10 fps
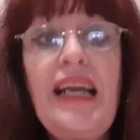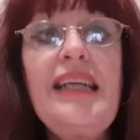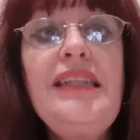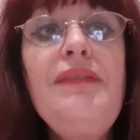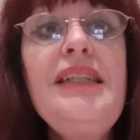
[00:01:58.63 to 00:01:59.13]
è
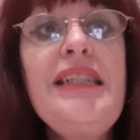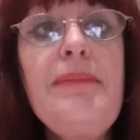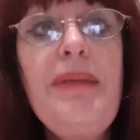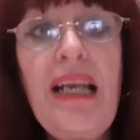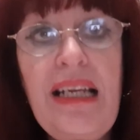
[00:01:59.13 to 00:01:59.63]

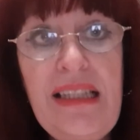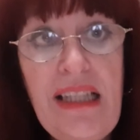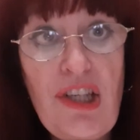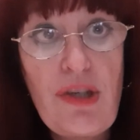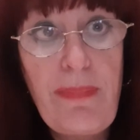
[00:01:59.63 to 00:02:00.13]
divisibile in
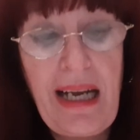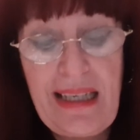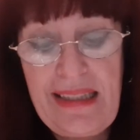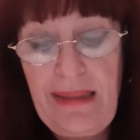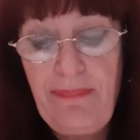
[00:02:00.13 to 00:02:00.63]
dieci
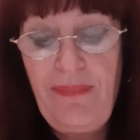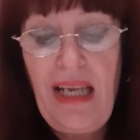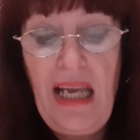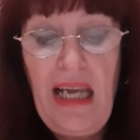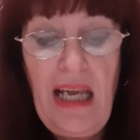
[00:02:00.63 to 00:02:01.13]
parti.
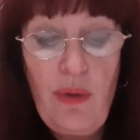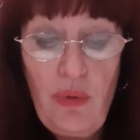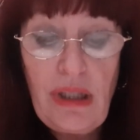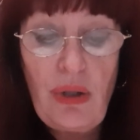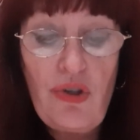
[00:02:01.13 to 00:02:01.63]

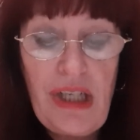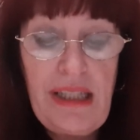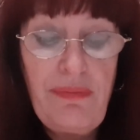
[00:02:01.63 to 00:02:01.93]
Uno dei concetti